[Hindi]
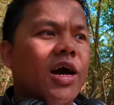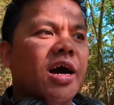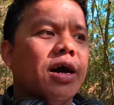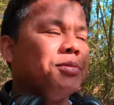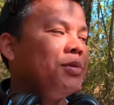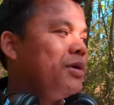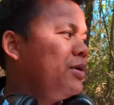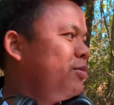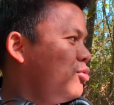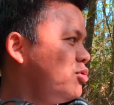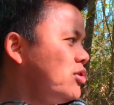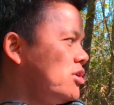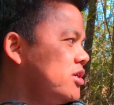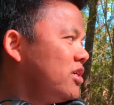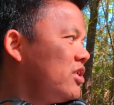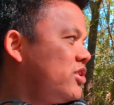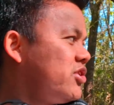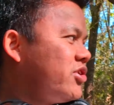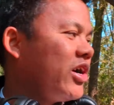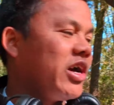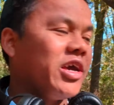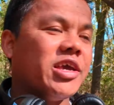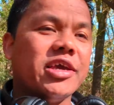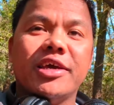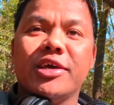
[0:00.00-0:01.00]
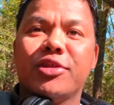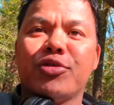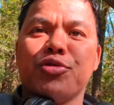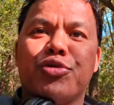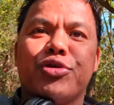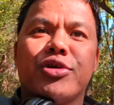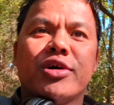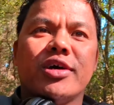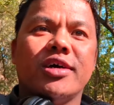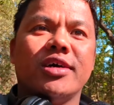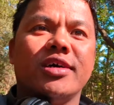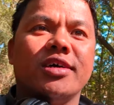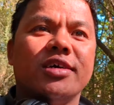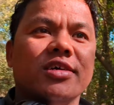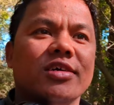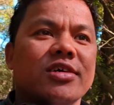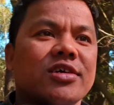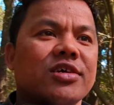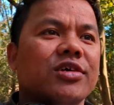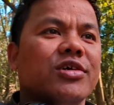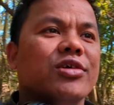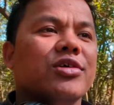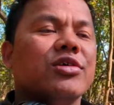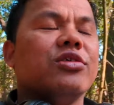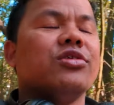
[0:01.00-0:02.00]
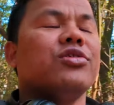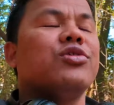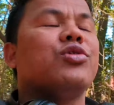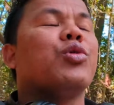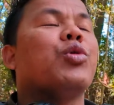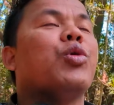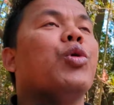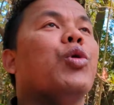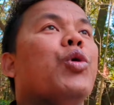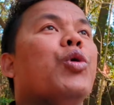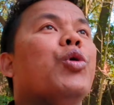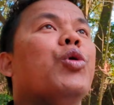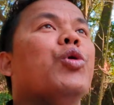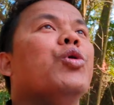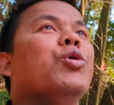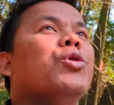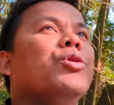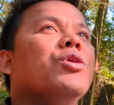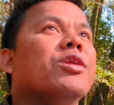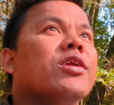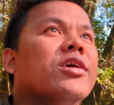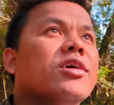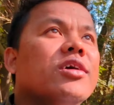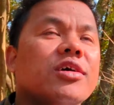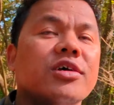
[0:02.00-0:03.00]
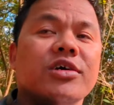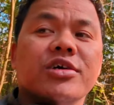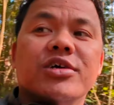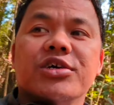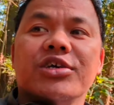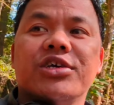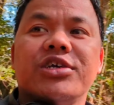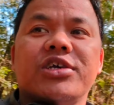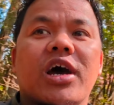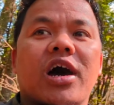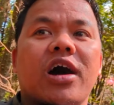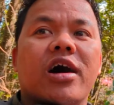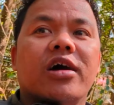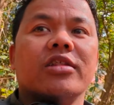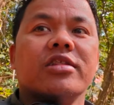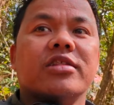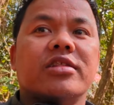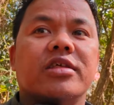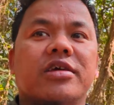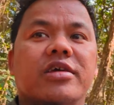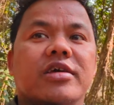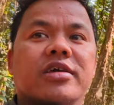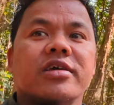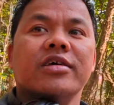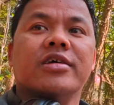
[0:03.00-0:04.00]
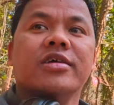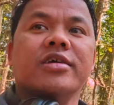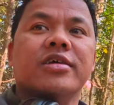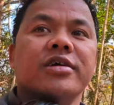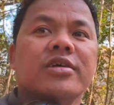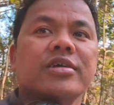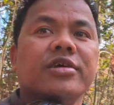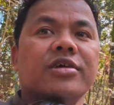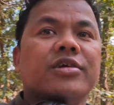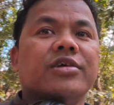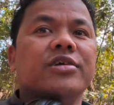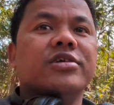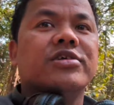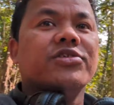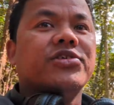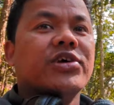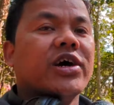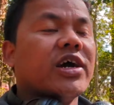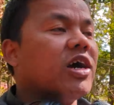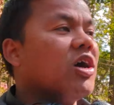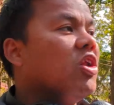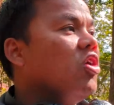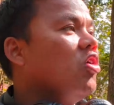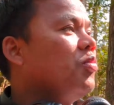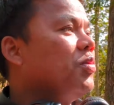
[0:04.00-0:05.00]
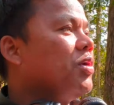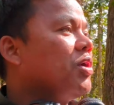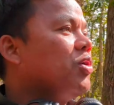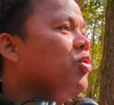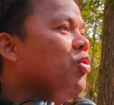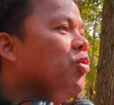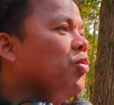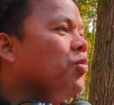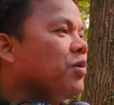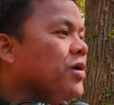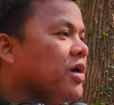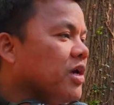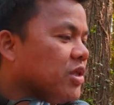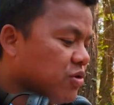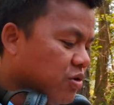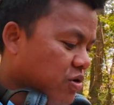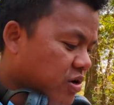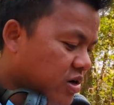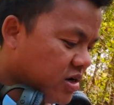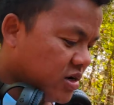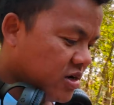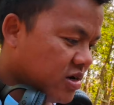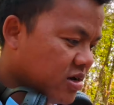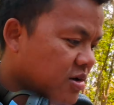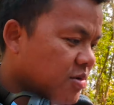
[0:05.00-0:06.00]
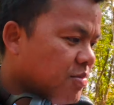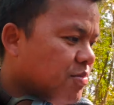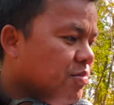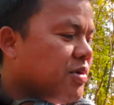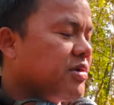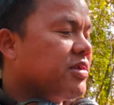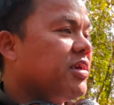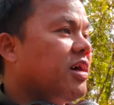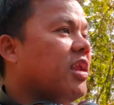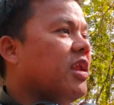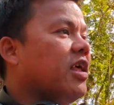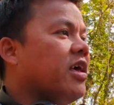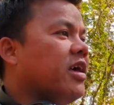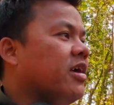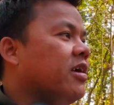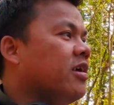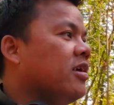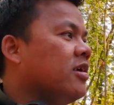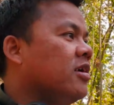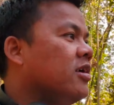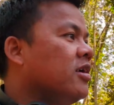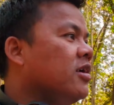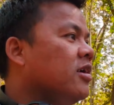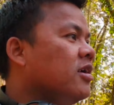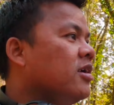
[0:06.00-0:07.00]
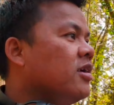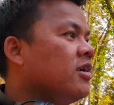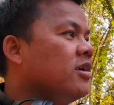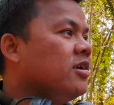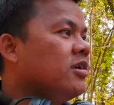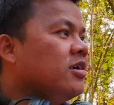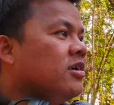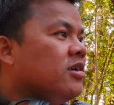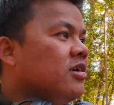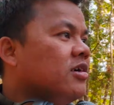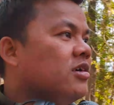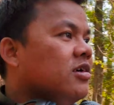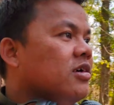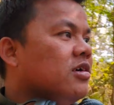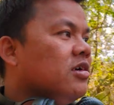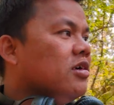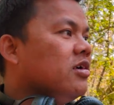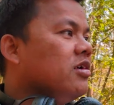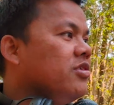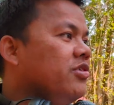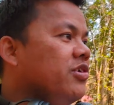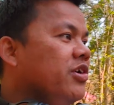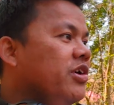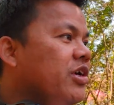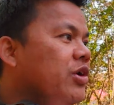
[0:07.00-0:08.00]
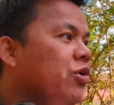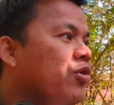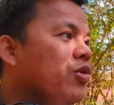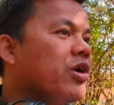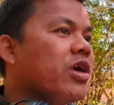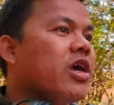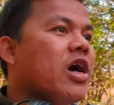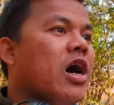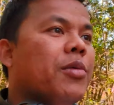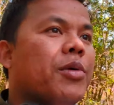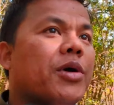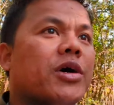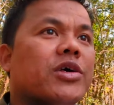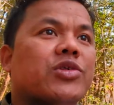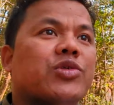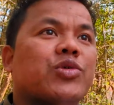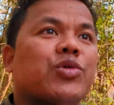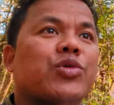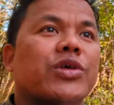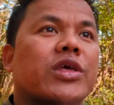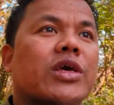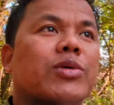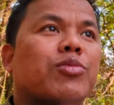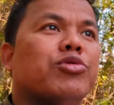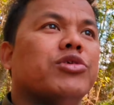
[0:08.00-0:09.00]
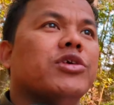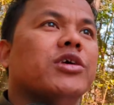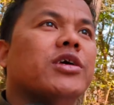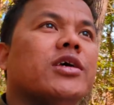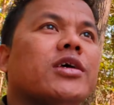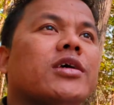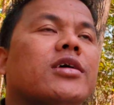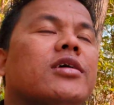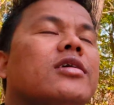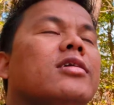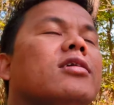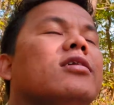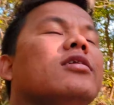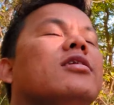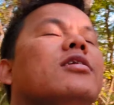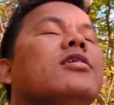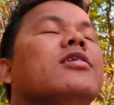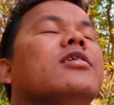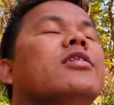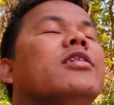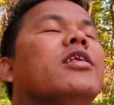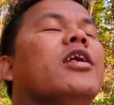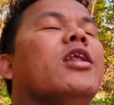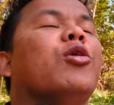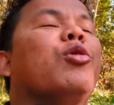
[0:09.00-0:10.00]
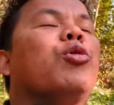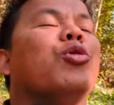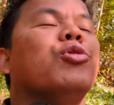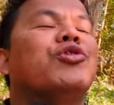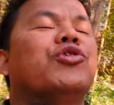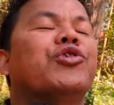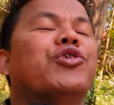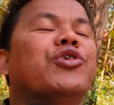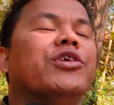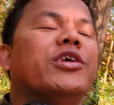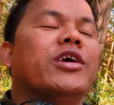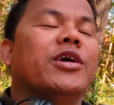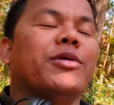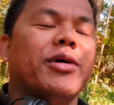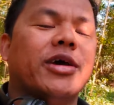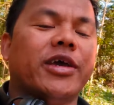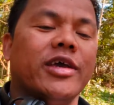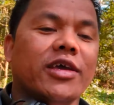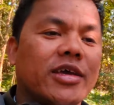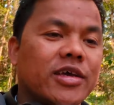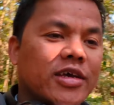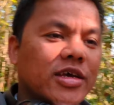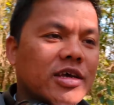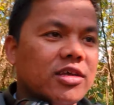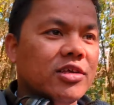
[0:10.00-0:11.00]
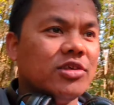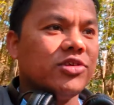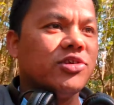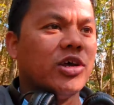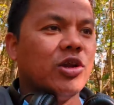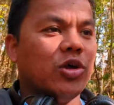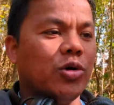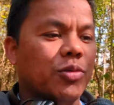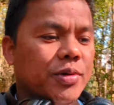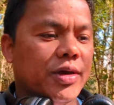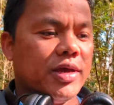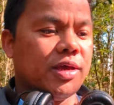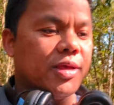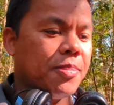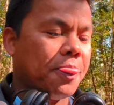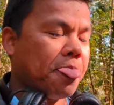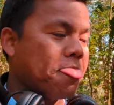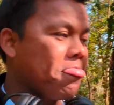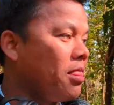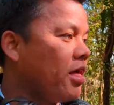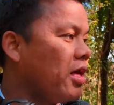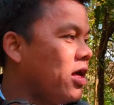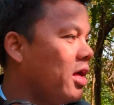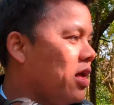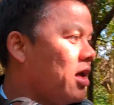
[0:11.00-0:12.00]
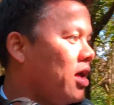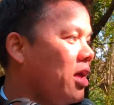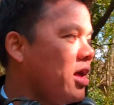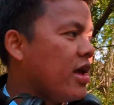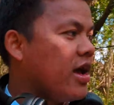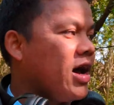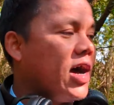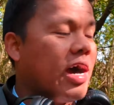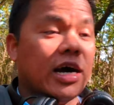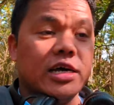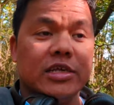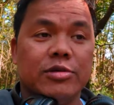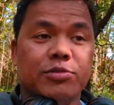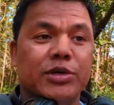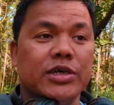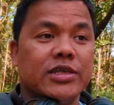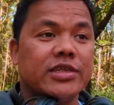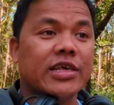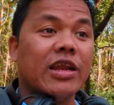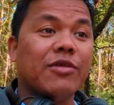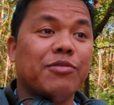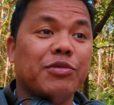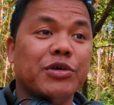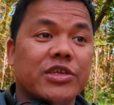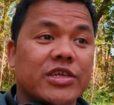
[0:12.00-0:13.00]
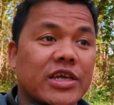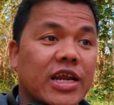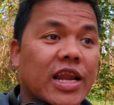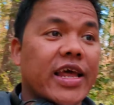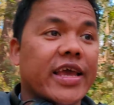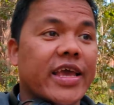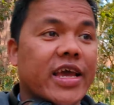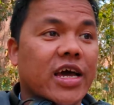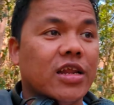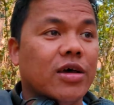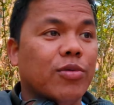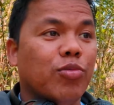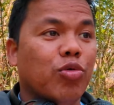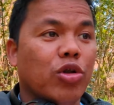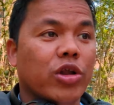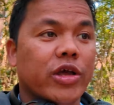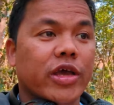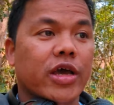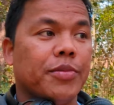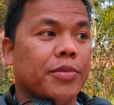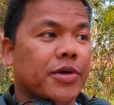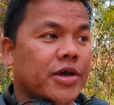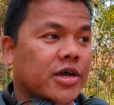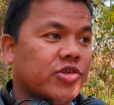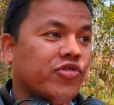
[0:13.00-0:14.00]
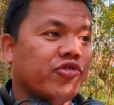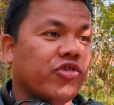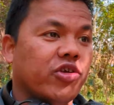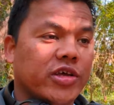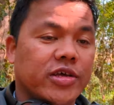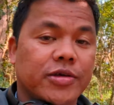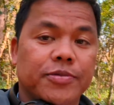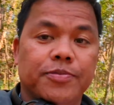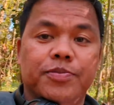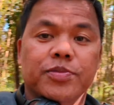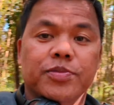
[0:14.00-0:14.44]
अभी मुझे चाहिए थोड़ा सुकून शांति जंगलों में घूम के थोड़ा मज़ा ले चिड़ियों की आवाज़ सुन के मुझे दिल खुश हो जाए भाई चलो मैं आज मैं सेल्फी स्टिक लेके आना भूल गया मैं एक्चुअली